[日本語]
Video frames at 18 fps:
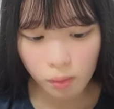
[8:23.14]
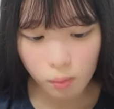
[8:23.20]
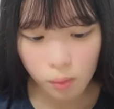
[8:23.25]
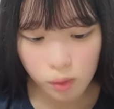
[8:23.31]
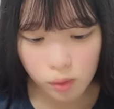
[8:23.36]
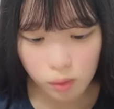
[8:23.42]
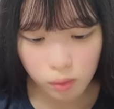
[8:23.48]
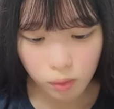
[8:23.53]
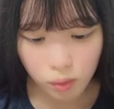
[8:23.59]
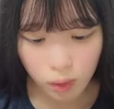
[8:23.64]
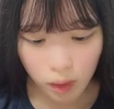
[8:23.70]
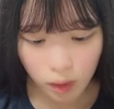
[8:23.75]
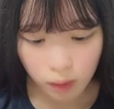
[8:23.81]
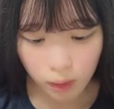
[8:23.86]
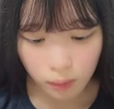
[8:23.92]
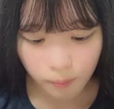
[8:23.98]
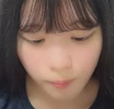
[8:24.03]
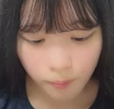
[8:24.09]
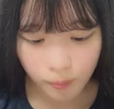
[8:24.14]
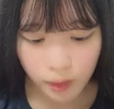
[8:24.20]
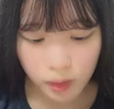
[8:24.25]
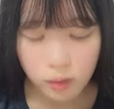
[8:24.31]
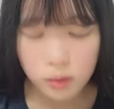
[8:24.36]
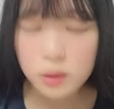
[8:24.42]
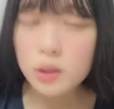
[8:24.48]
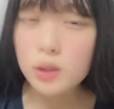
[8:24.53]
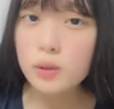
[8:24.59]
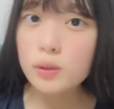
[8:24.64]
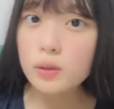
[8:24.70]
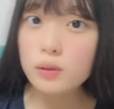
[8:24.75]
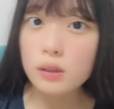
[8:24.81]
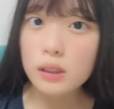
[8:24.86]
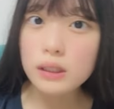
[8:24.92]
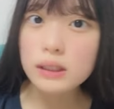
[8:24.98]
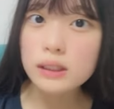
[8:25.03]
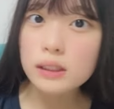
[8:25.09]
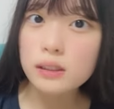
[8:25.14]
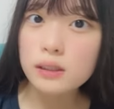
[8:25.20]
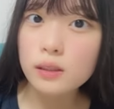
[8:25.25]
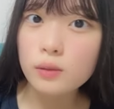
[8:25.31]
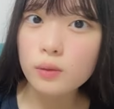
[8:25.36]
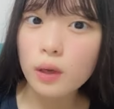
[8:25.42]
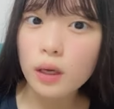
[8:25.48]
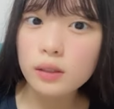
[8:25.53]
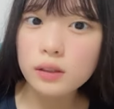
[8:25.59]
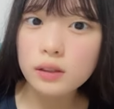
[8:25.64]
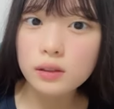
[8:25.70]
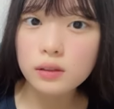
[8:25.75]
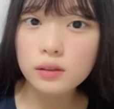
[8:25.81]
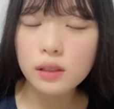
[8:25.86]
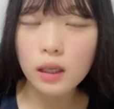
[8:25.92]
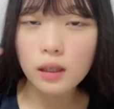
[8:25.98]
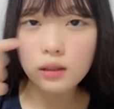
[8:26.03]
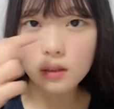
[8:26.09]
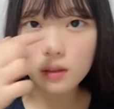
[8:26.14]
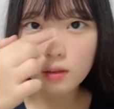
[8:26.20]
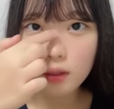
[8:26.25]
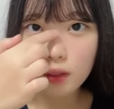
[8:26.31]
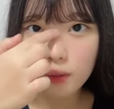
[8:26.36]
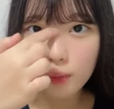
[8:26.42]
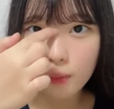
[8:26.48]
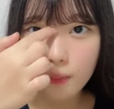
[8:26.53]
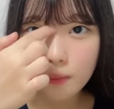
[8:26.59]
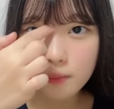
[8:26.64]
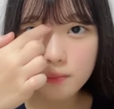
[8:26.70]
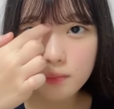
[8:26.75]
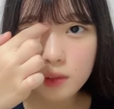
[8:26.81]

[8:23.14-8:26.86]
う味噌とかねあと醤油とか地域の味なんて言うんだろ